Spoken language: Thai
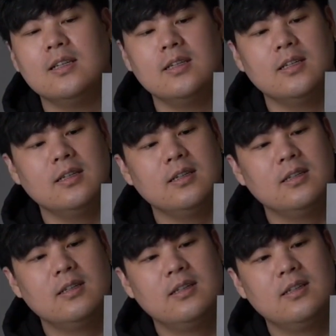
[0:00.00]
คือ
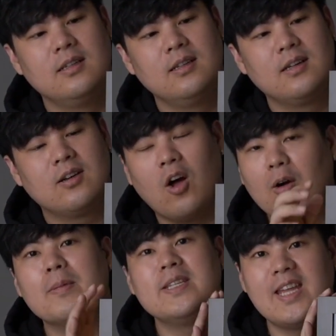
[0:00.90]
กล่
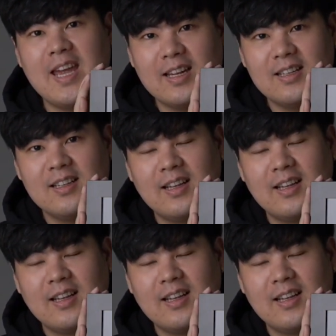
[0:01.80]
องพิเศษ